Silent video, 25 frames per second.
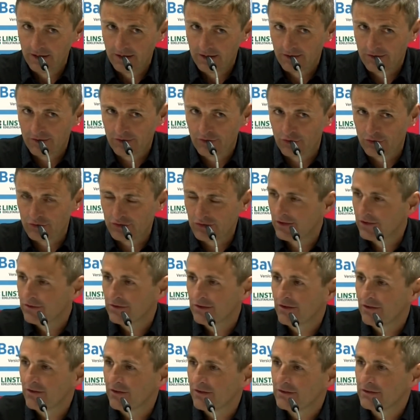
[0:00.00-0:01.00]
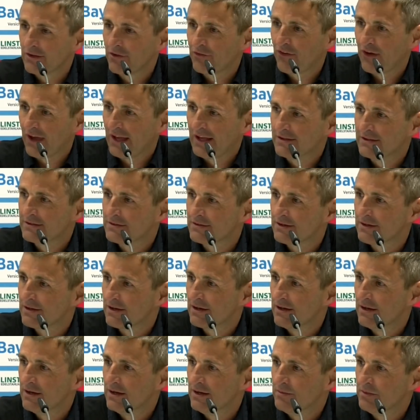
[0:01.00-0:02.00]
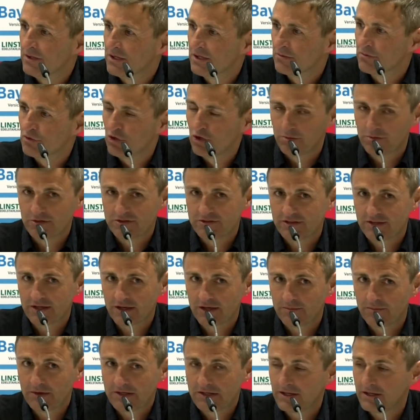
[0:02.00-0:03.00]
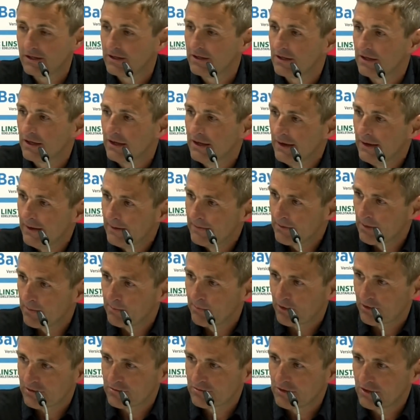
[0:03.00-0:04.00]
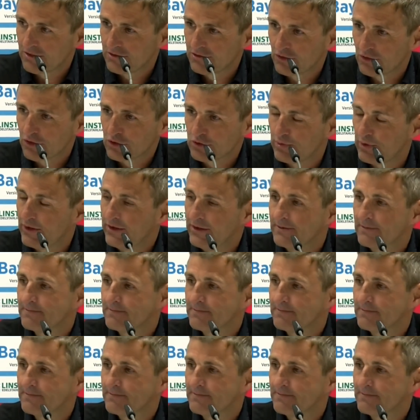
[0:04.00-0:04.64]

und konnten an die, an die Fans mit einem Derby-Sieg am Ende die, den Pass wieder zurückspielen.